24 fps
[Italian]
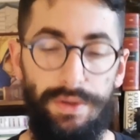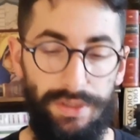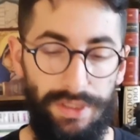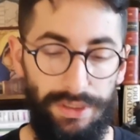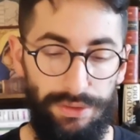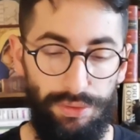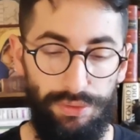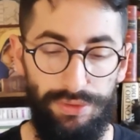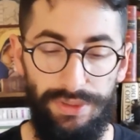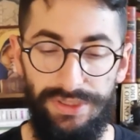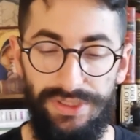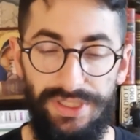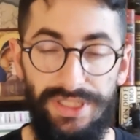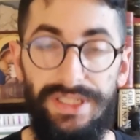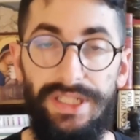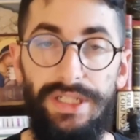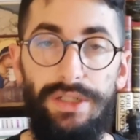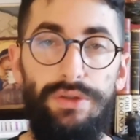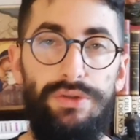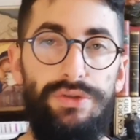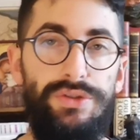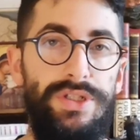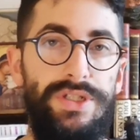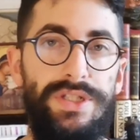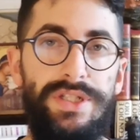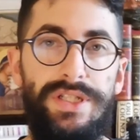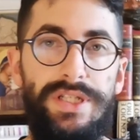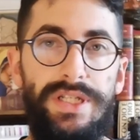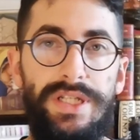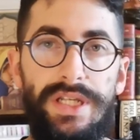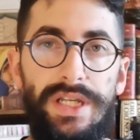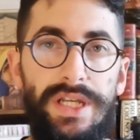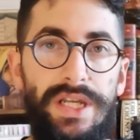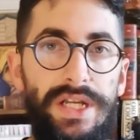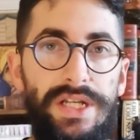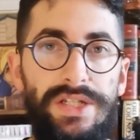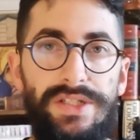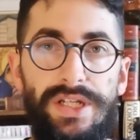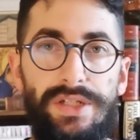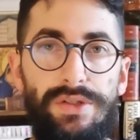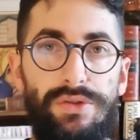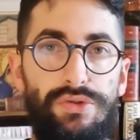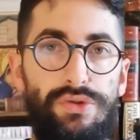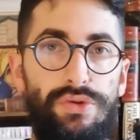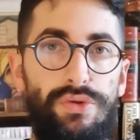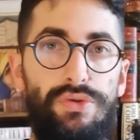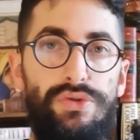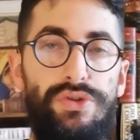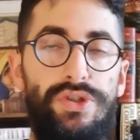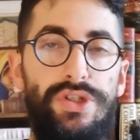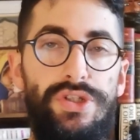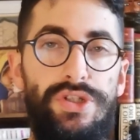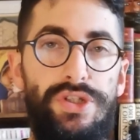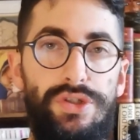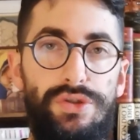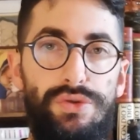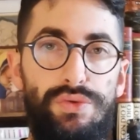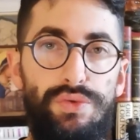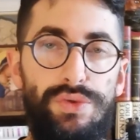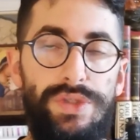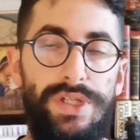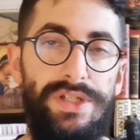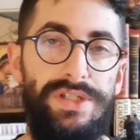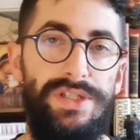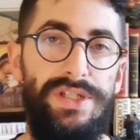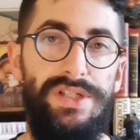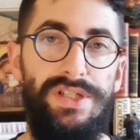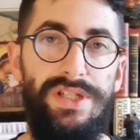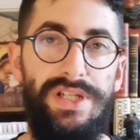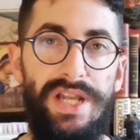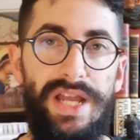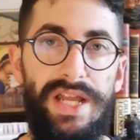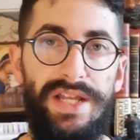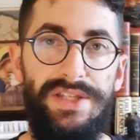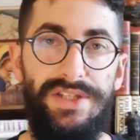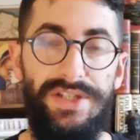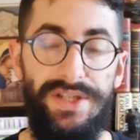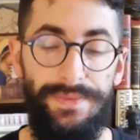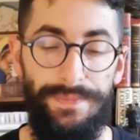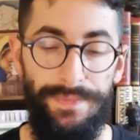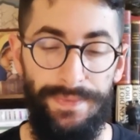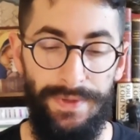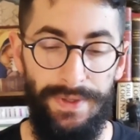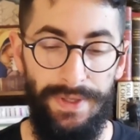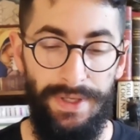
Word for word: d'altronde certe cose si sanno solo se si studia e se si legge.